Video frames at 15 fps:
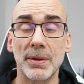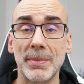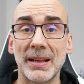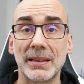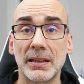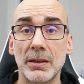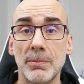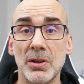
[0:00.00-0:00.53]

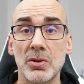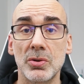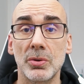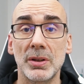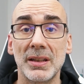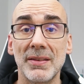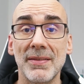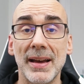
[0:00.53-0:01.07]
ovviamente
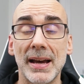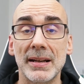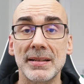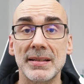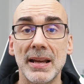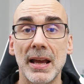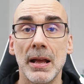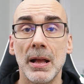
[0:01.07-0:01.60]
dimensioni
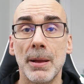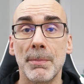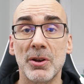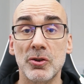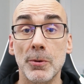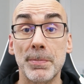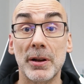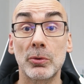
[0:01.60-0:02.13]
diverse,
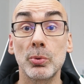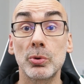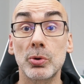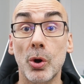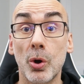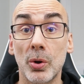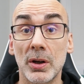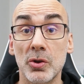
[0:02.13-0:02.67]
ma
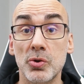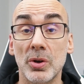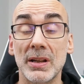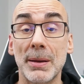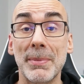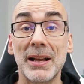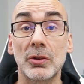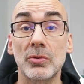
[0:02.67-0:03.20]
soprattutto con
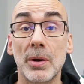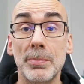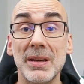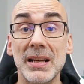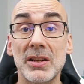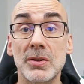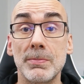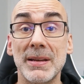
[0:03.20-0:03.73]
l'aggiornamento a
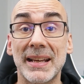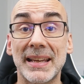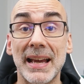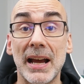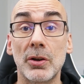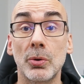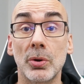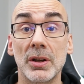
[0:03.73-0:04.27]
Bixby
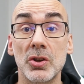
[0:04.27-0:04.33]
che hanno